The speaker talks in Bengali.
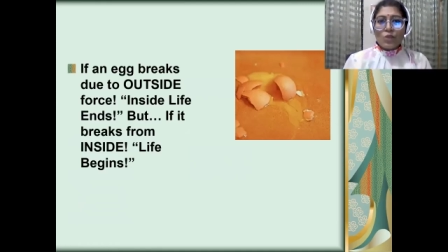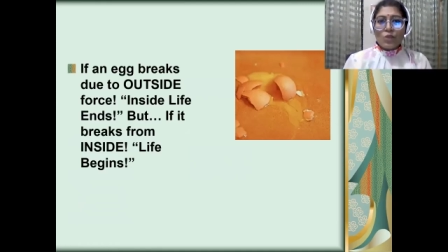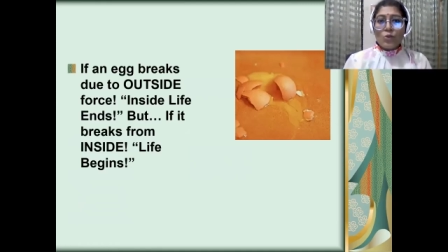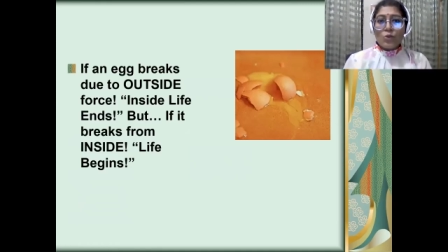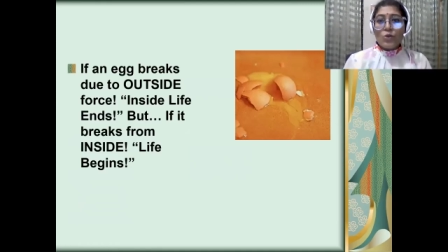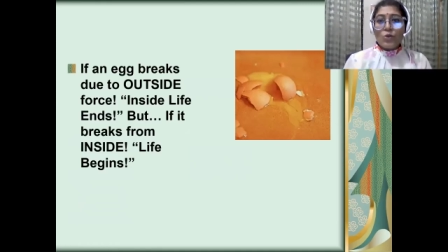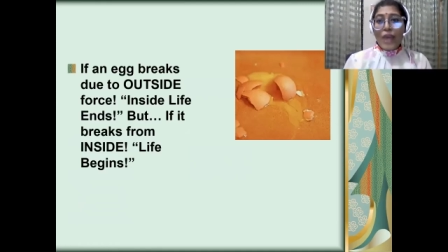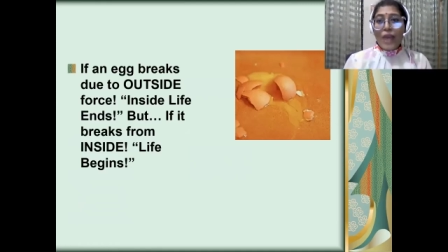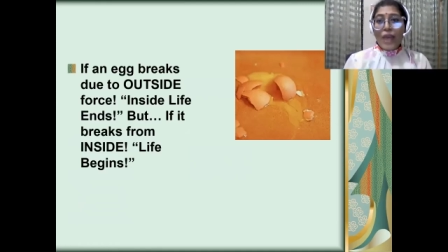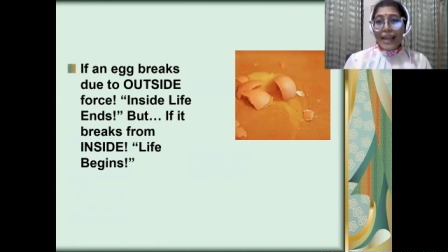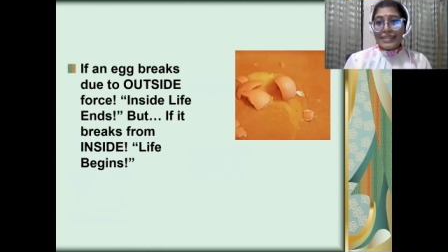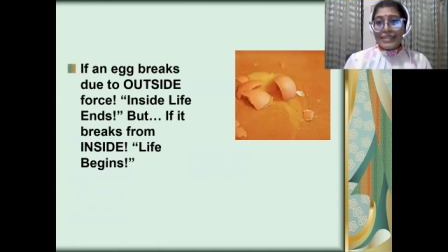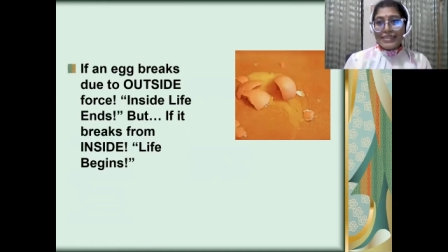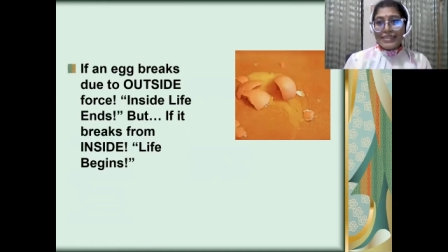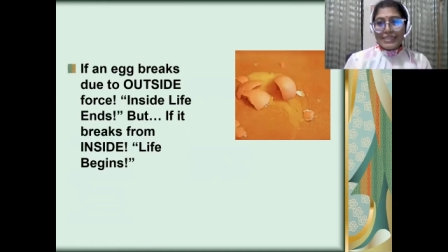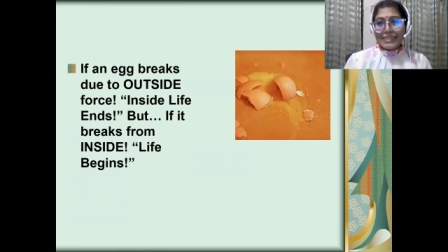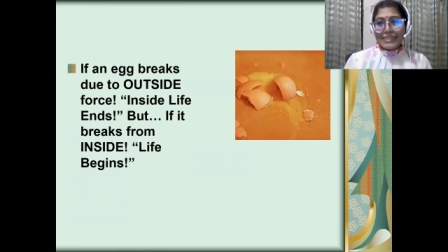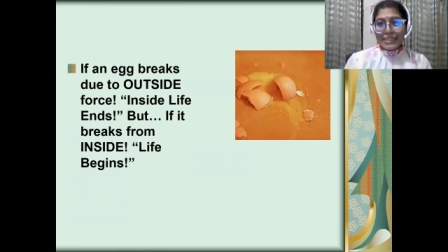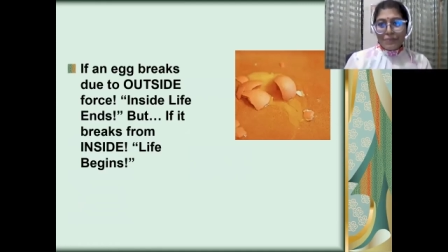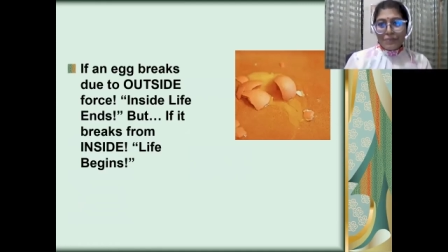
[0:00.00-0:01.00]
কোনো একটা
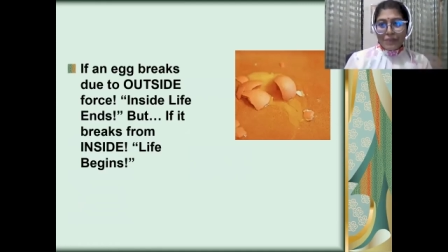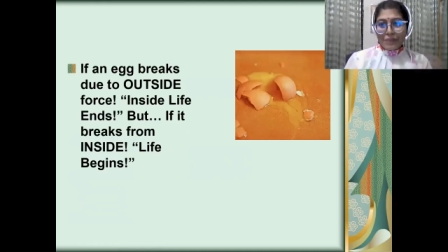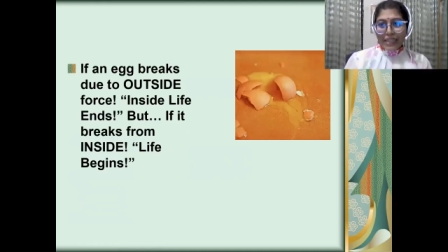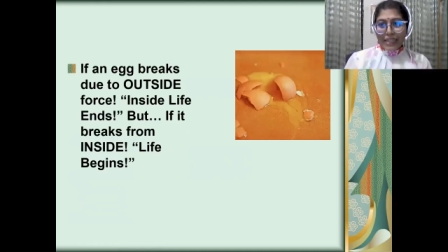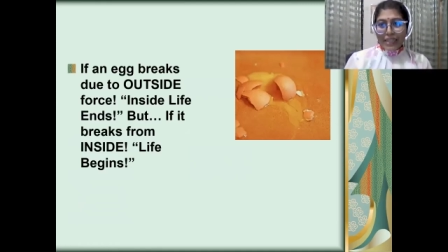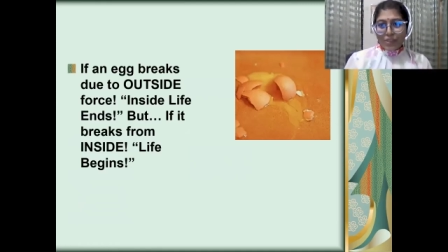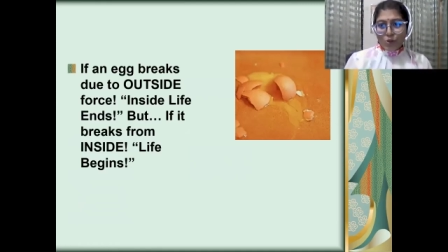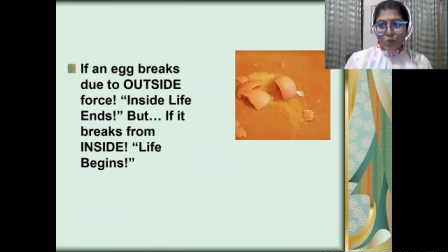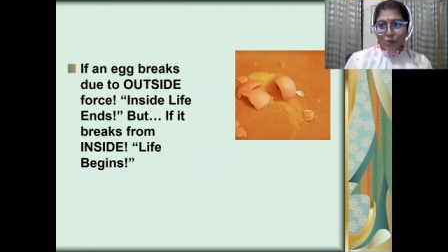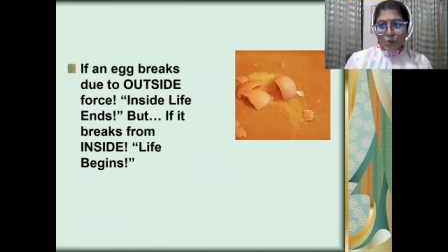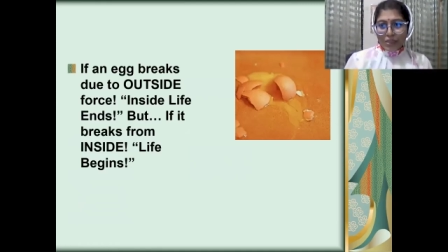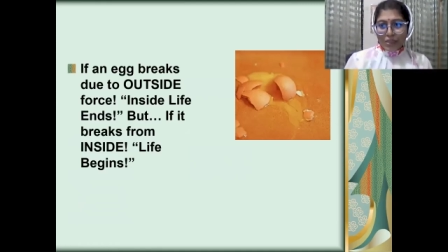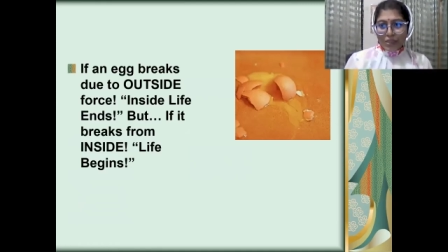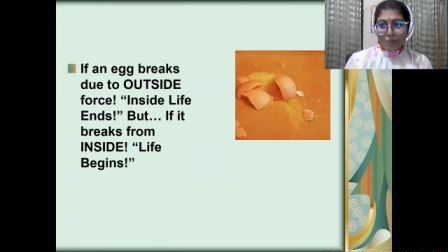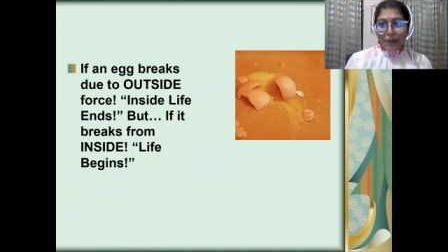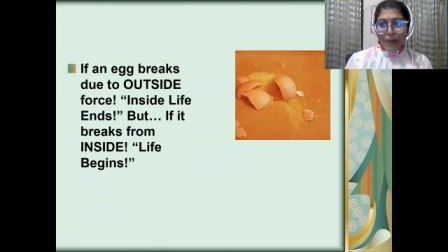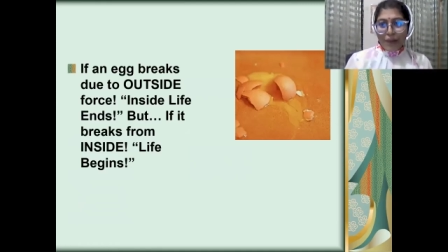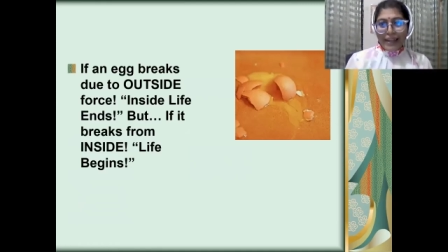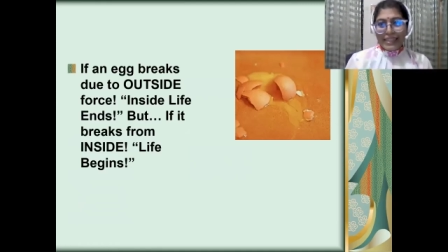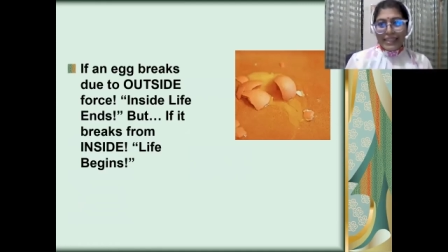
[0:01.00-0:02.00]
ডিমকে যদি
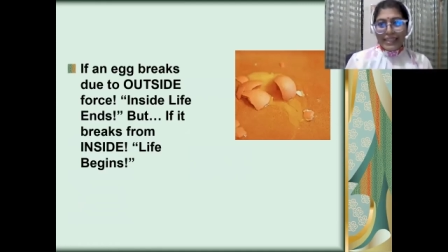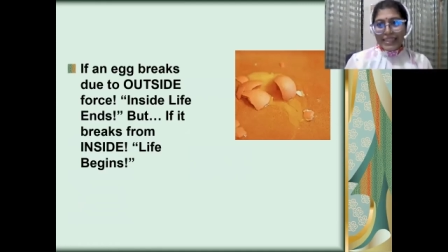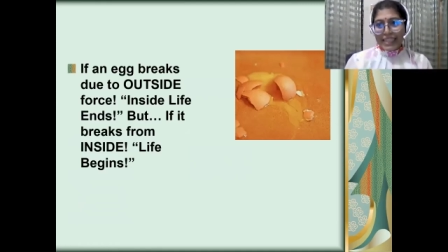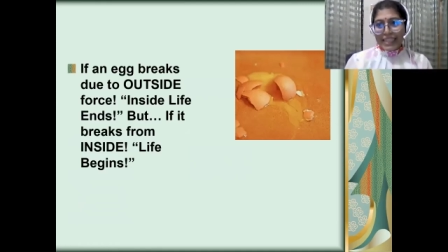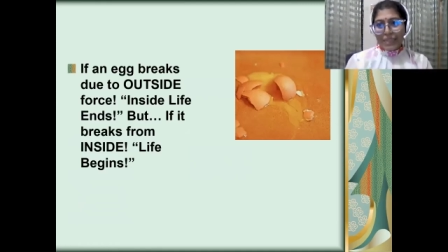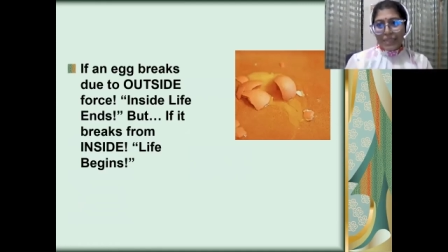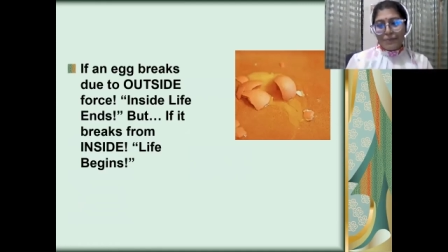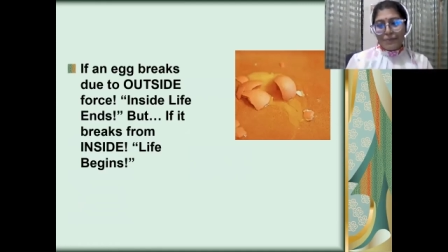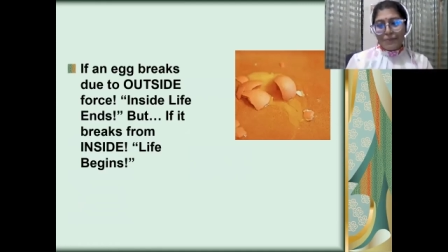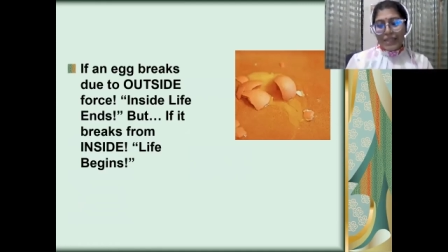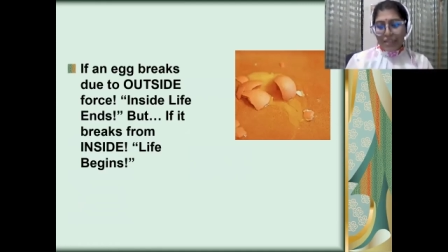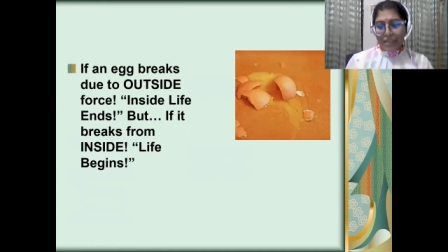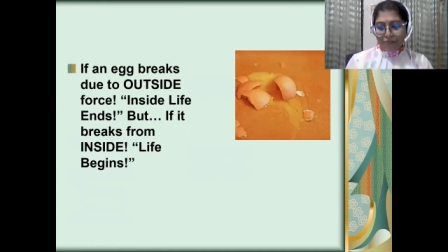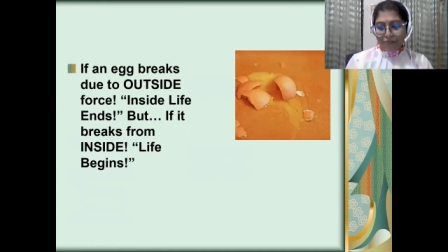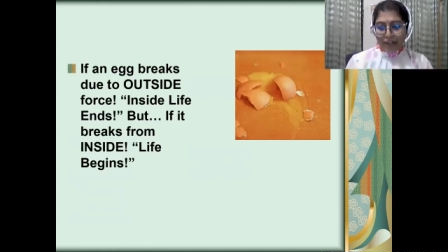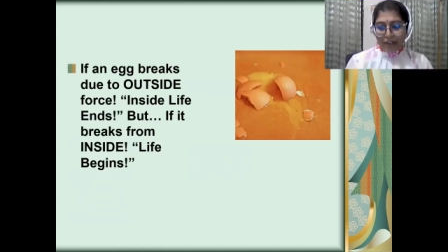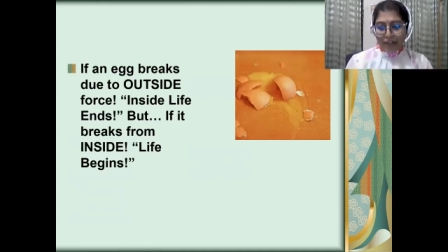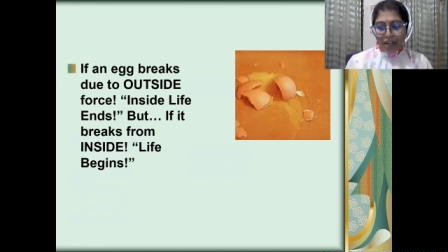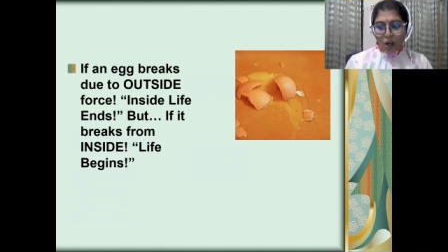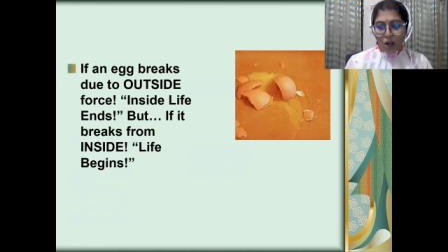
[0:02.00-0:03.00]
বাইরে থেকে ভেঙে
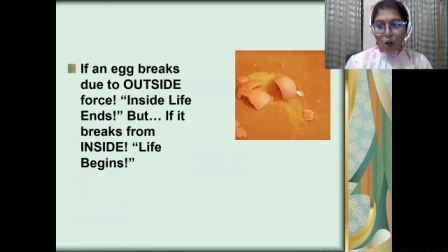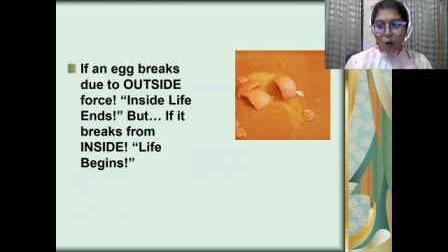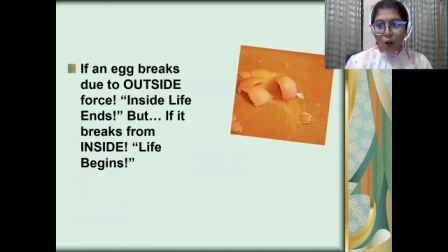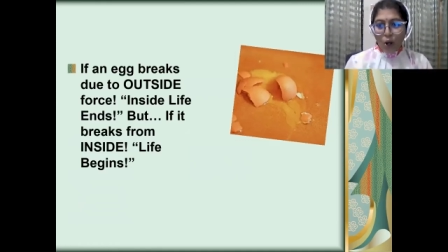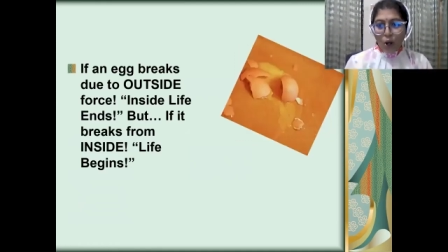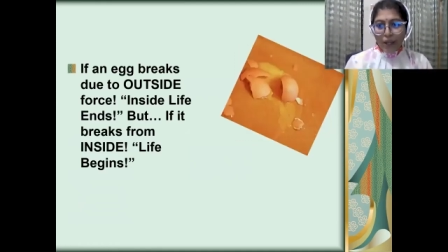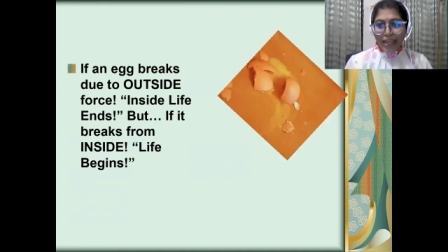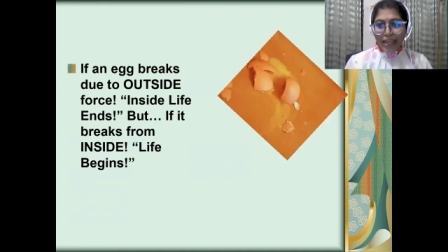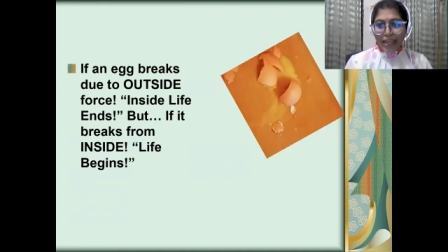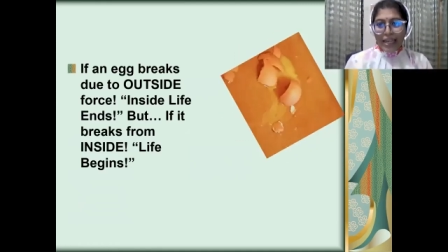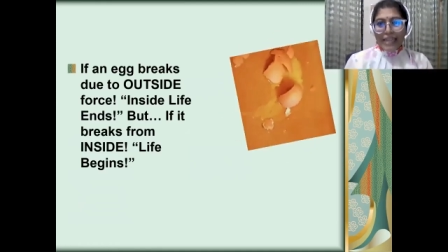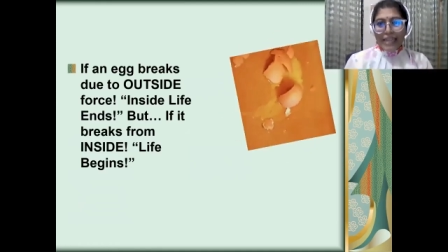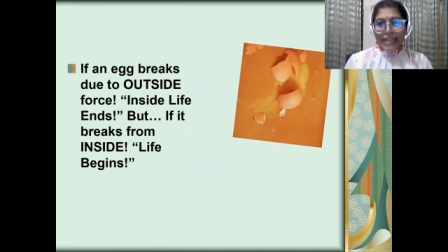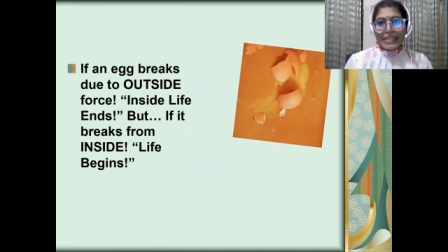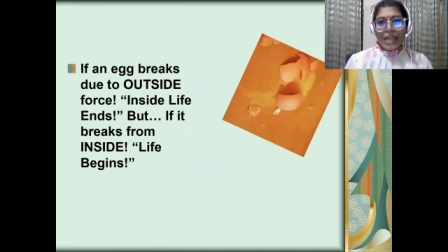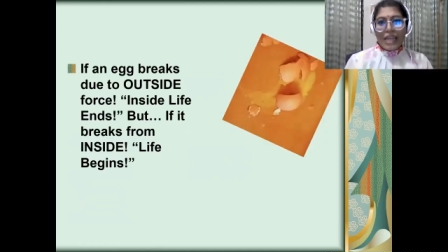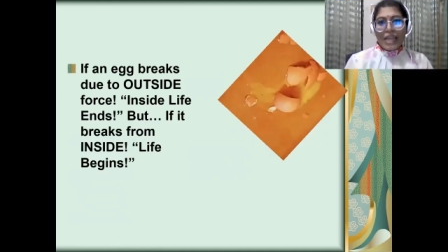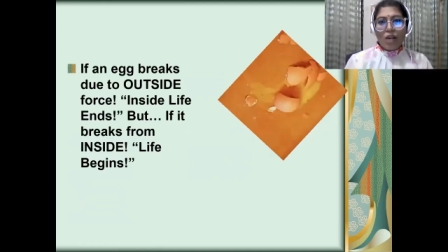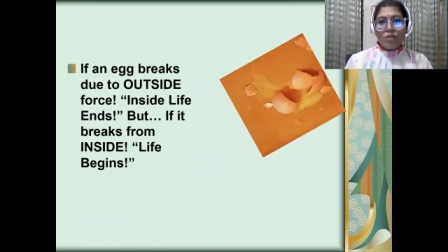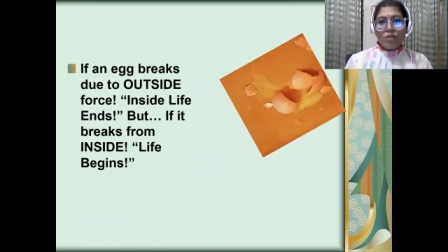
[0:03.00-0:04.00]
ফেলা হয়
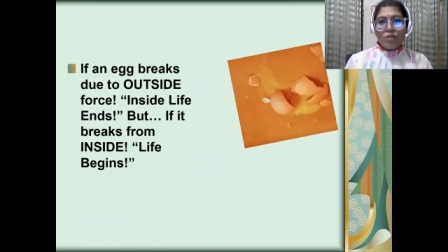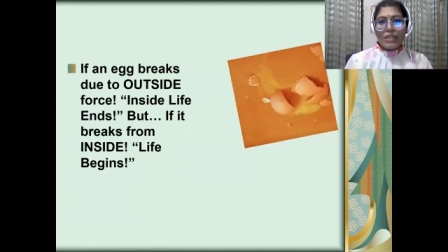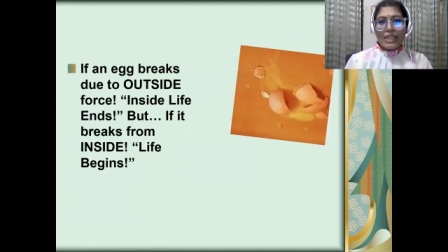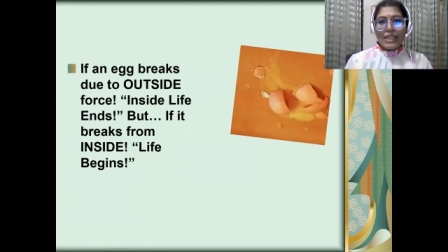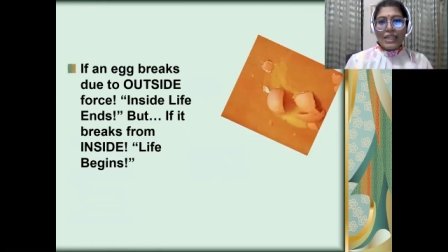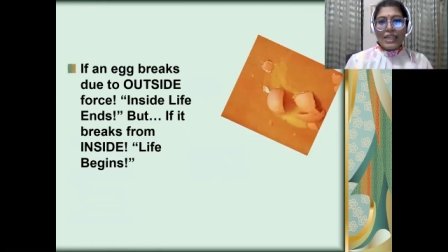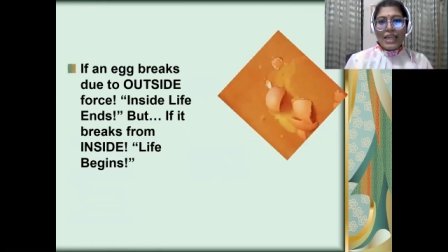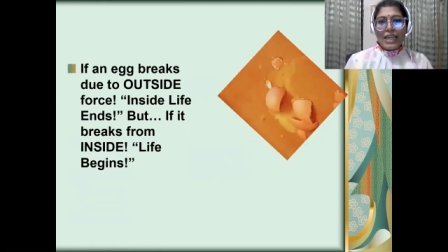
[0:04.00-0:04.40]
তাহলে